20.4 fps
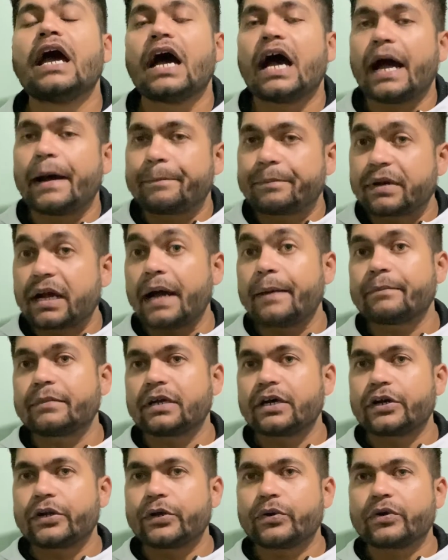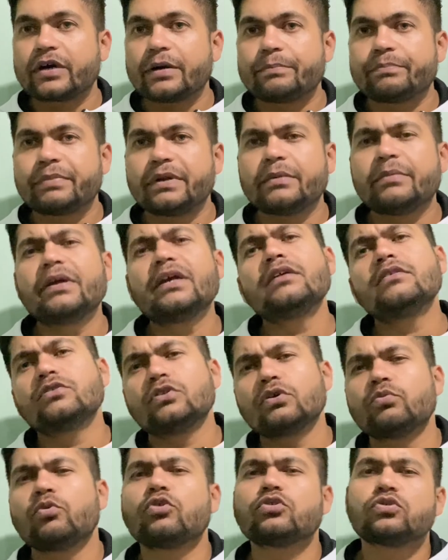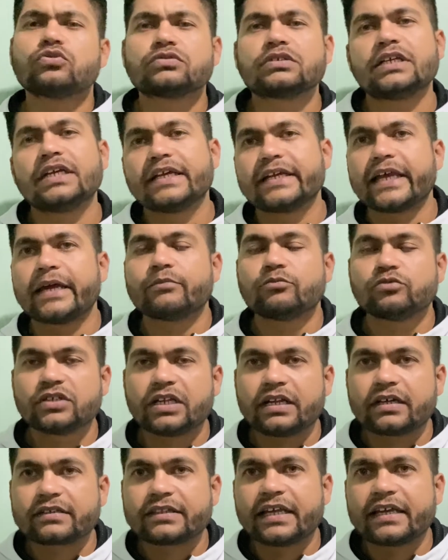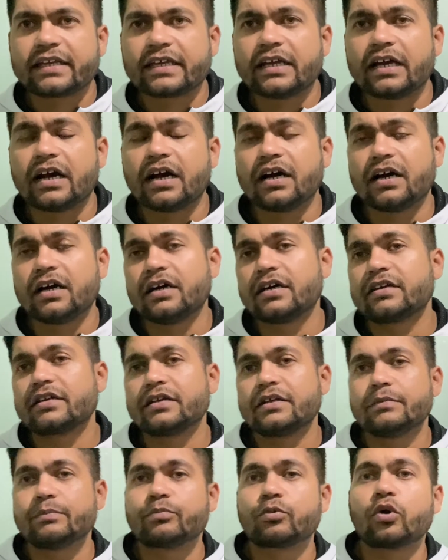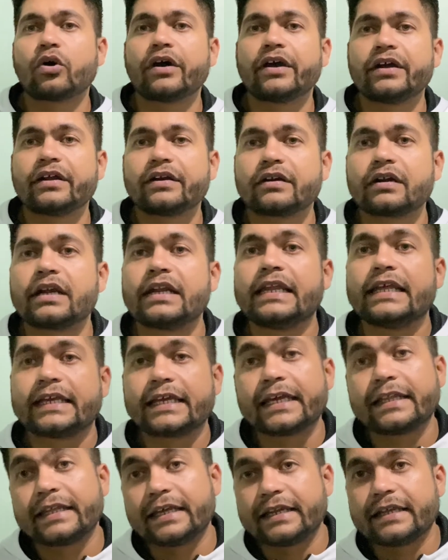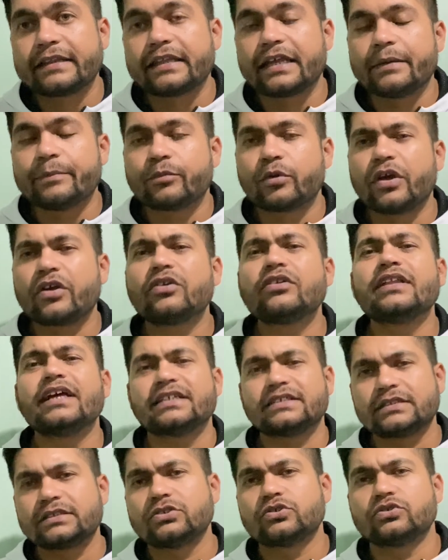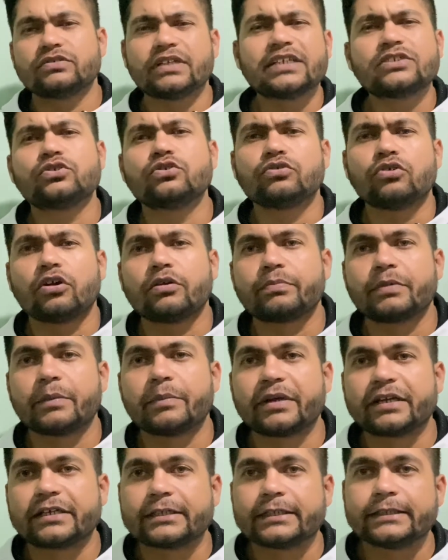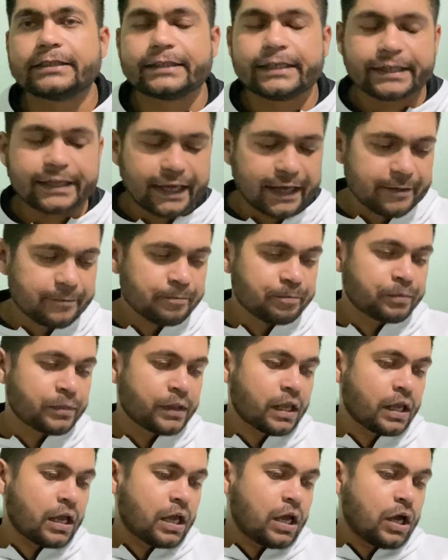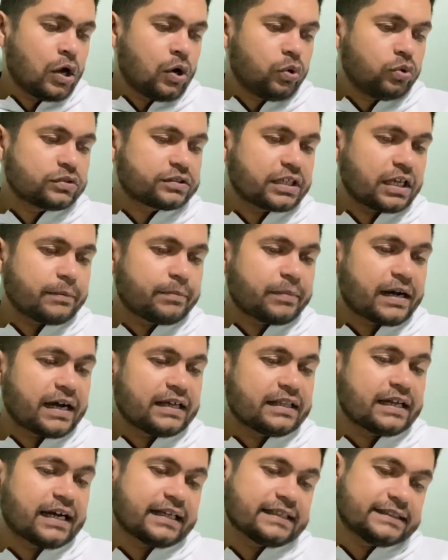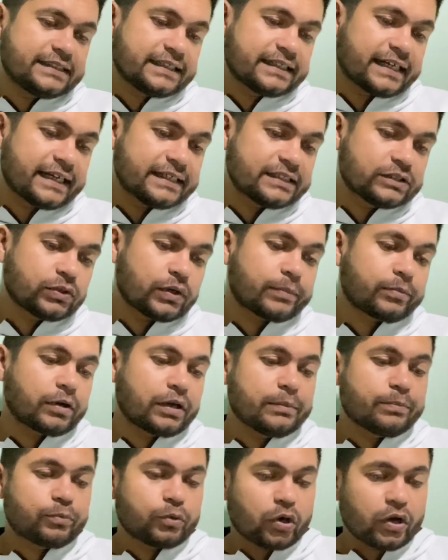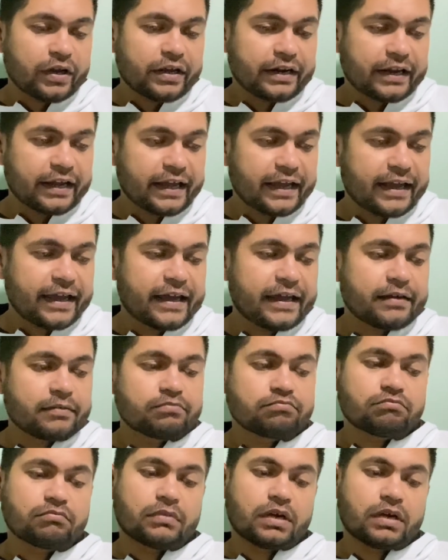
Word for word: आप काम कर रहे हो कंपनी में तो वो तो ठीक है मुझे लगता है कि हाँ हर इंप्लॉयर लिख के दे देता है एम्प्लॉय को दैट शुड नॉट बी बिग डील ठीक है उसके बाद हाँ जी गाय जो आपका एम्प्लॉयर है